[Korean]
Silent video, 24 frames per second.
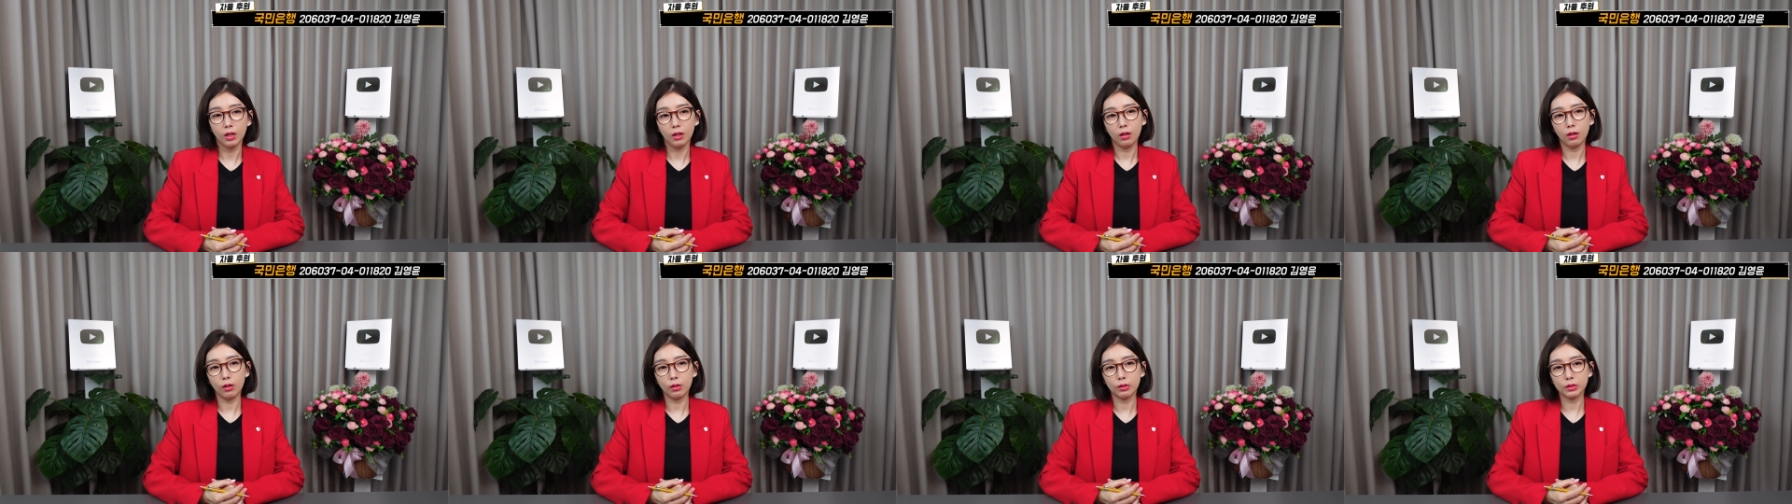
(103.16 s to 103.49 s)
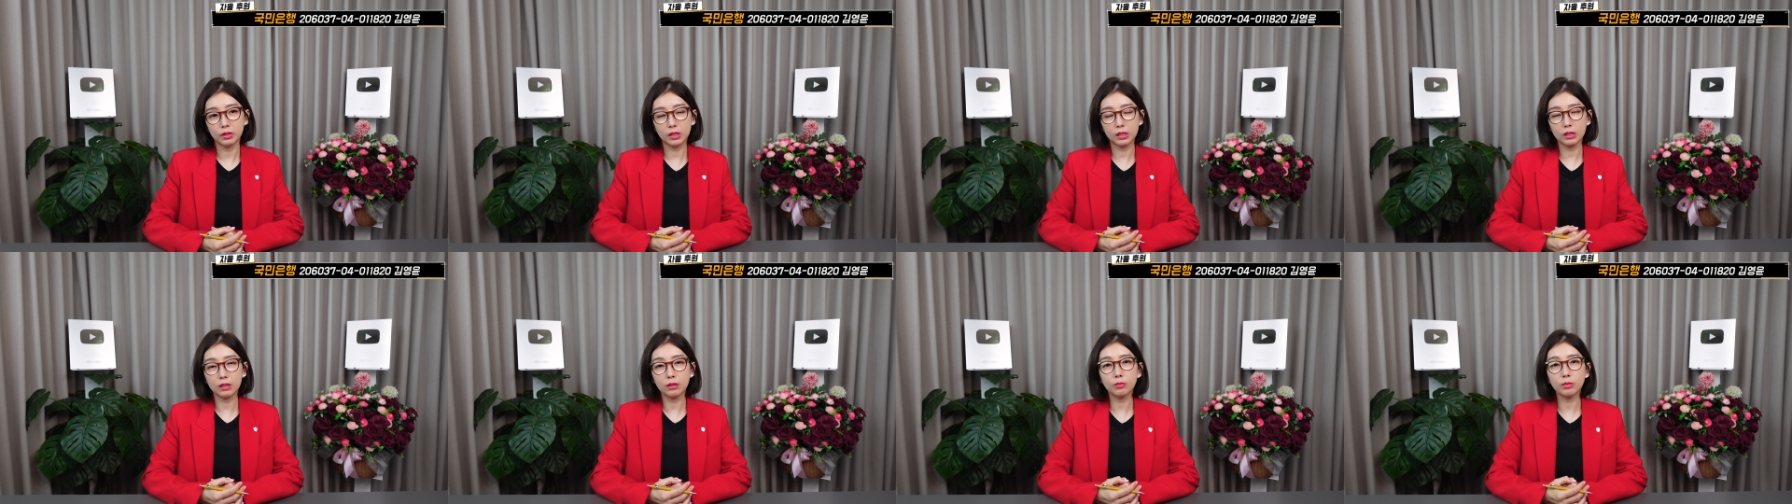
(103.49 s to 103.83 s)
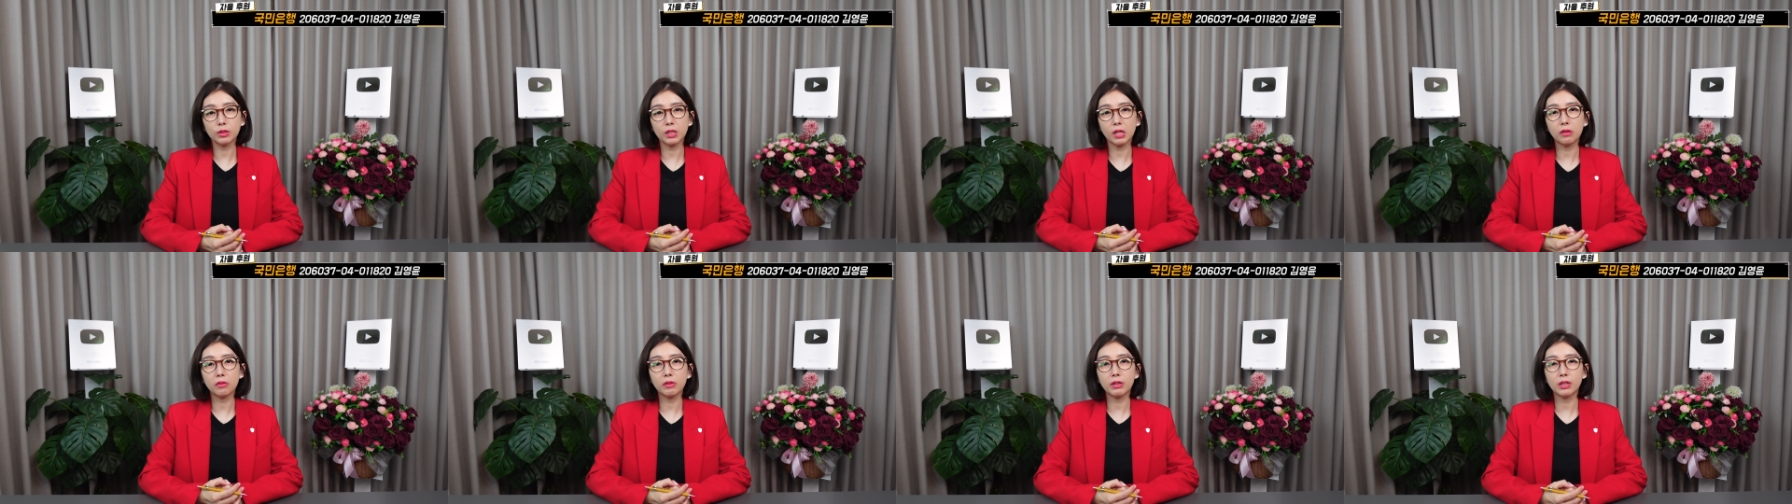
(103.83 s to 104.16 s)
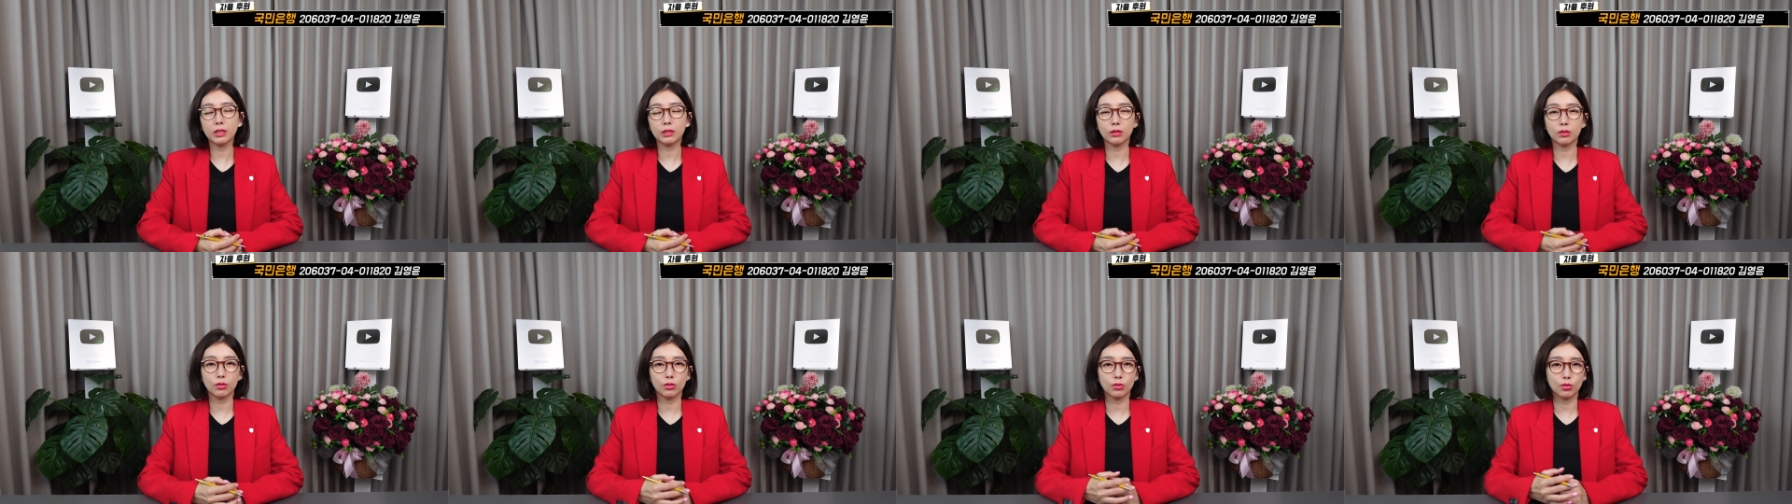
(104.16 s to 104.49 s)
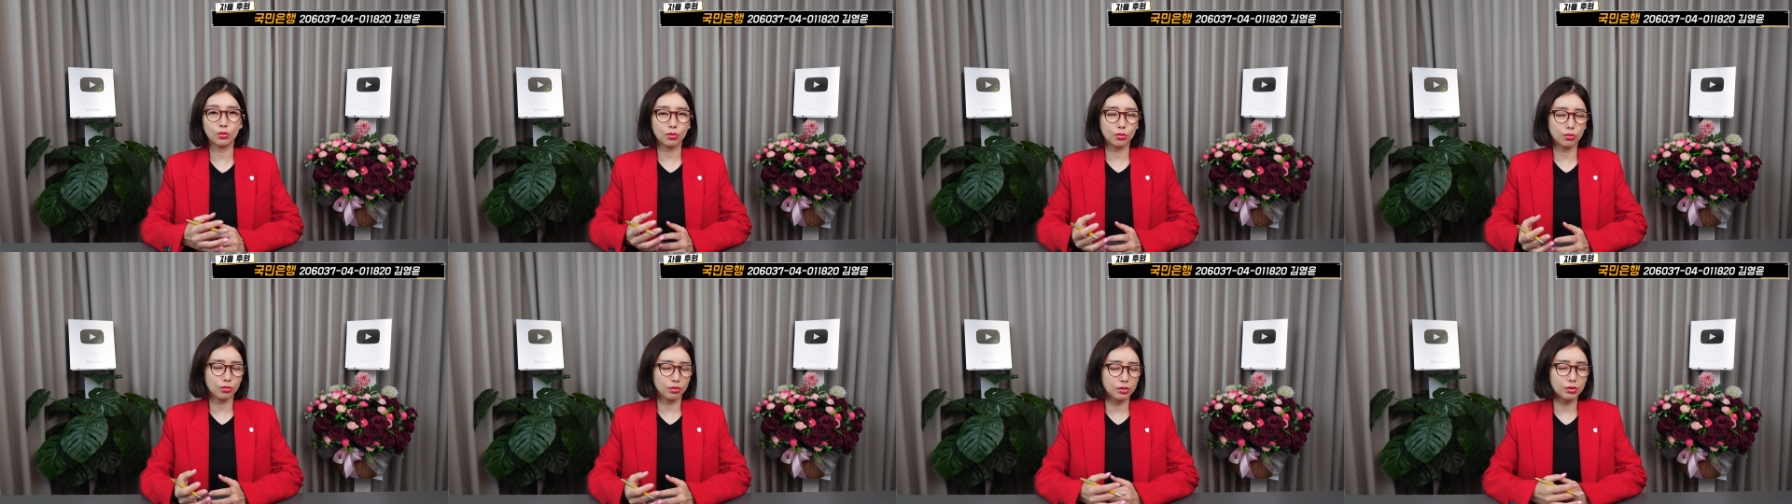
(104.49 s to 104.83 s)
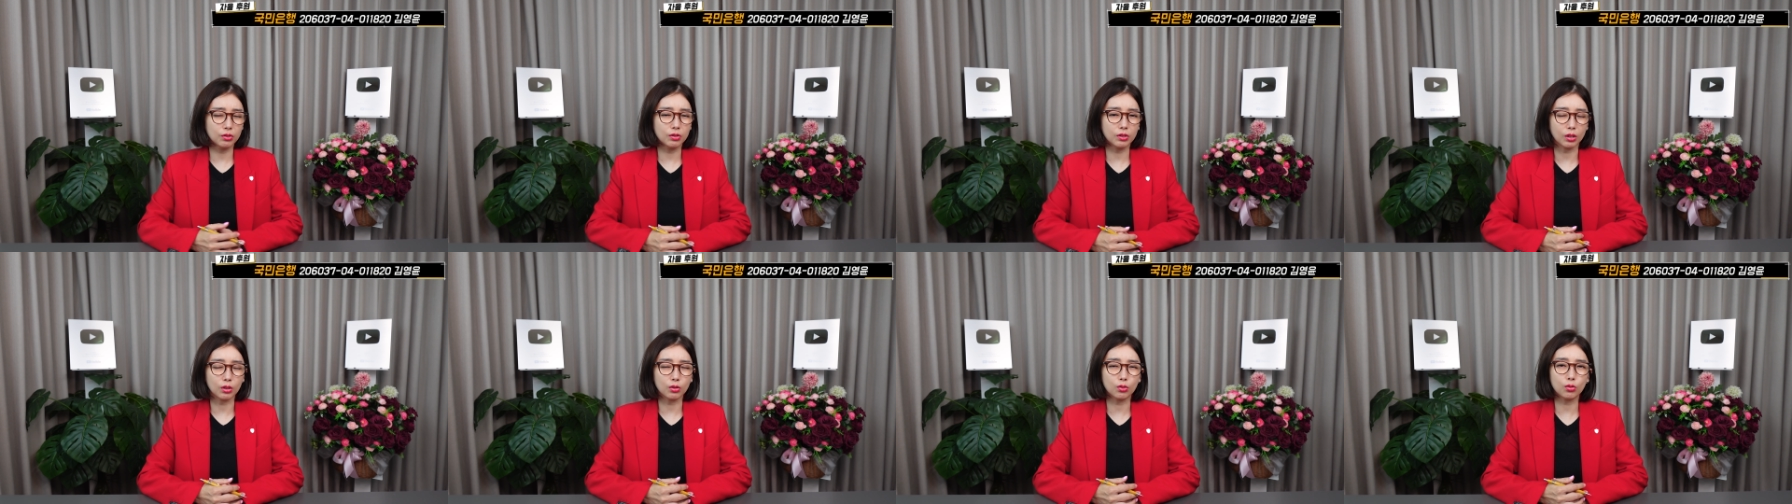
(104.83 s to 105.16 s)
어, 지금 상황에서는
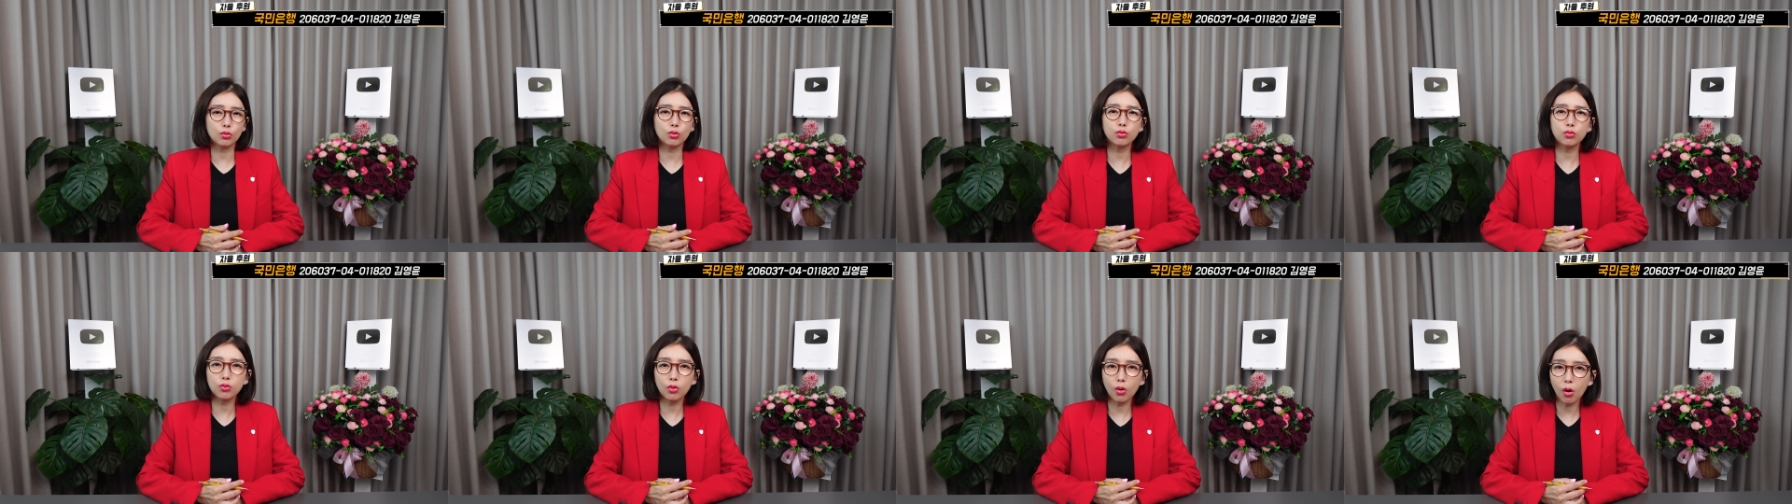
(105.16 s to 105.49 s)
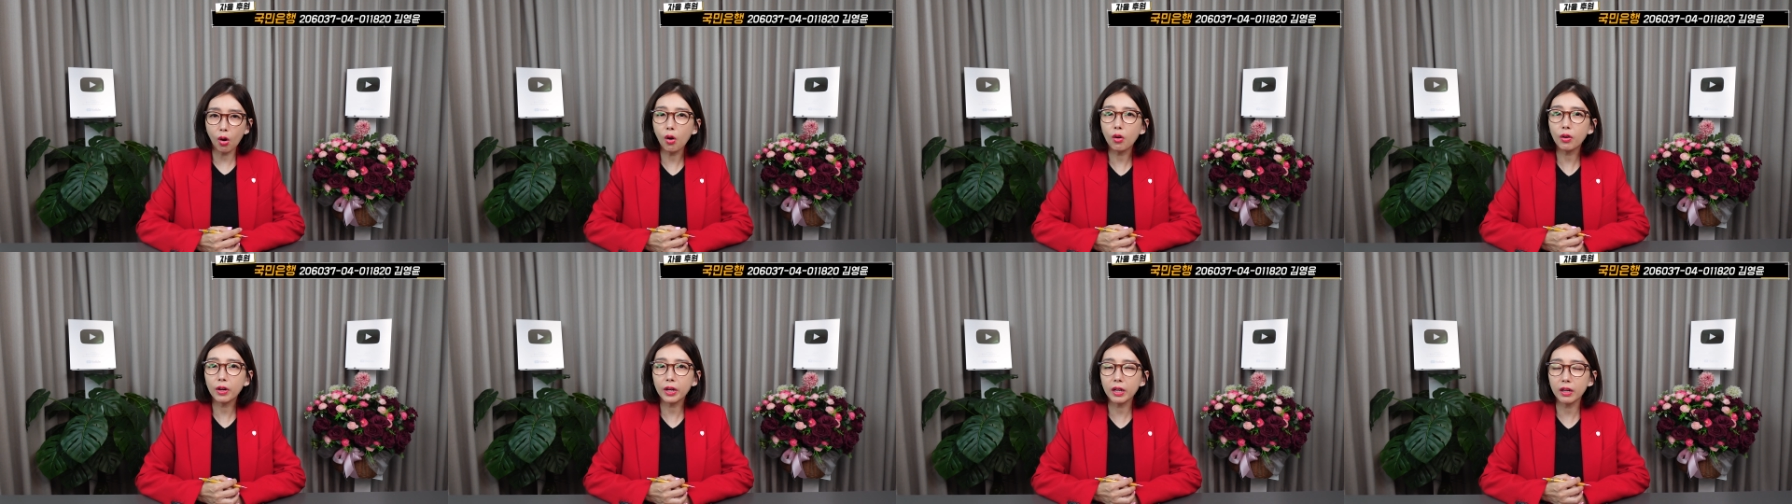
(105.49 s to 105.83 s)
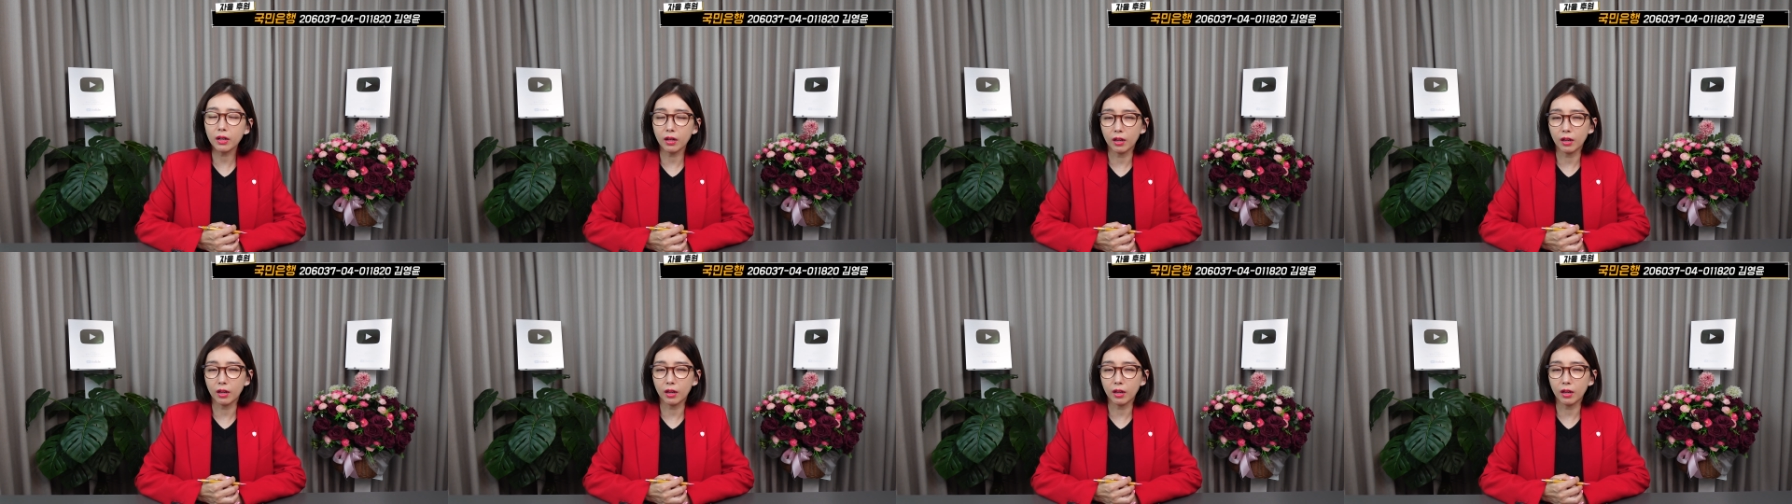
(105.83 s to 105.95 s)
진짜 수억에